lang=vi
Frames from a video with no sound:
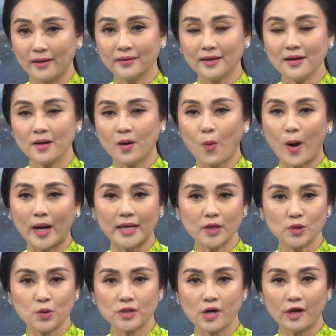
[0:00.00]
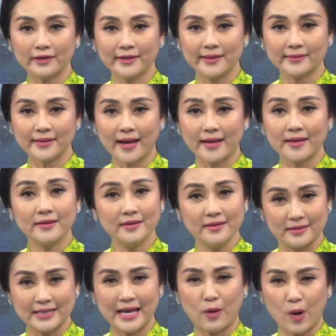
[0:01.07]
thức quản lý rủi ro thiên tai
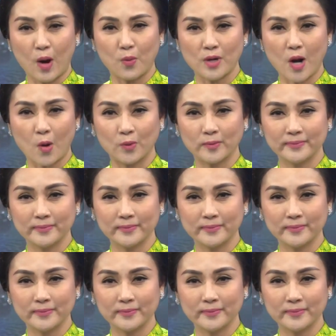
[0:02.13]
dựa vào cộng đồng.